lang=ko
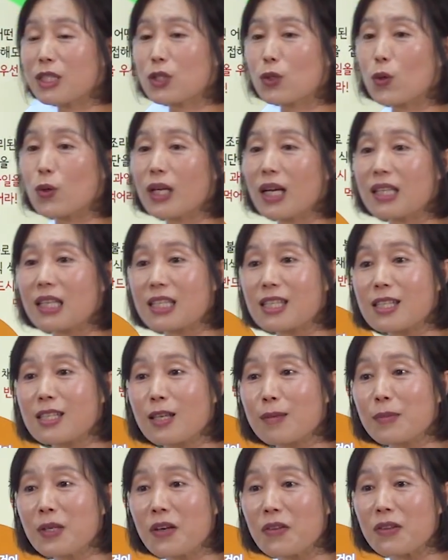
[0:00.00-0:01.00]
미스코리아
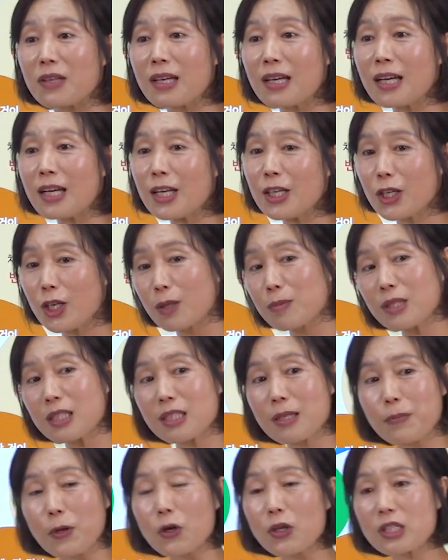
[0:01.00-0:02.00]
되시려면 여러분들
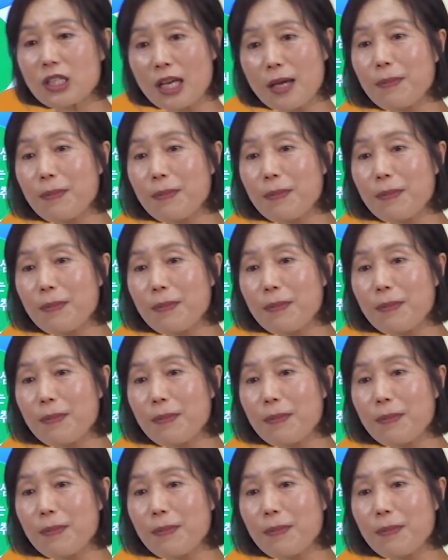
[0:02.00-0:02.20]
이제 병에서